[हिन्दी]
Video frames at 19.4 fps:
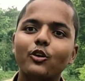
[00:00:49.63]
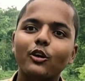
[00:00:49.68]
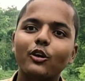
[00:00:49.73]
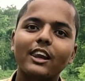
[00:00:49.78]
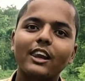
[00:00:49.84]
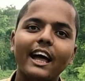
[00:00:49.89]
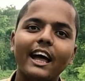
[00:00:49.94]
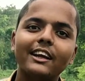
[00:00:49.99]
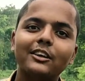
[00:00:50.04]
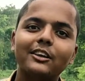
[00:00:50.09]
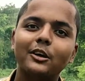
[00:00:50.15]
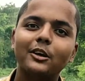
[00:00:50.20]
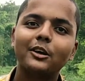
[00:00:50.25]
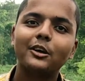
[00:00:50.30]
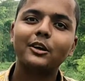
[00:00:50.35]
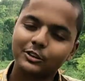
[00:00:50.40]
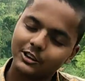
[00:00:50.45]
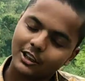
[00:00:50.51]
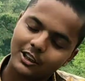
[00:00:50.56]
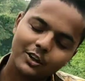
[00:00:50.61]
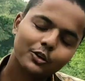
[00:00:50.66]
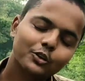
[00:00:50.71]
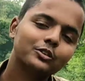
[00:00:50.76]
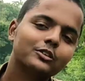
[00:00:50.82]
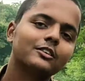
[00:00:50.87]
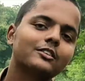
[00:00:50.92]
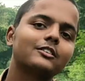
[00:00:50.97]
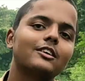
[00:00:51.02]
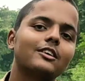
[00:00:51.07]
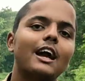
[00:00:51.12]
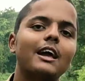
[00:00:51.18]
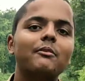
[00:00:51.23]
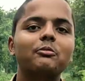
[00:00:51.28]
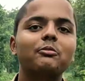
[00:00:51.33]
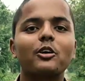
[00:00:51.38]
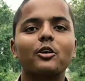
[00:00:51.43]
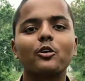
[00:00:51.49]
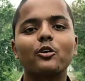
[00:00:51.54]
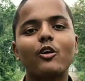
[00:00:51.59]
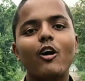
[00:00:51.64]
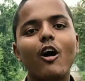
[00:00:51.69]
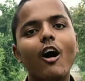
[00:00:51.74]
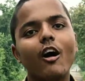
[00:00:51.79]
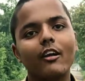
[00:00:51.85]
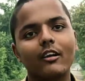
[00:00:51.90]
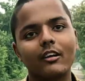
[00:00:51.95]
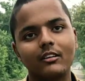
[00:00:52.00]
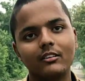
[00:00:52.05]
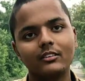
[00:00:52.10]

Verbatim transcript: का लाइक करो चैनल को सब्सक्राइब करो और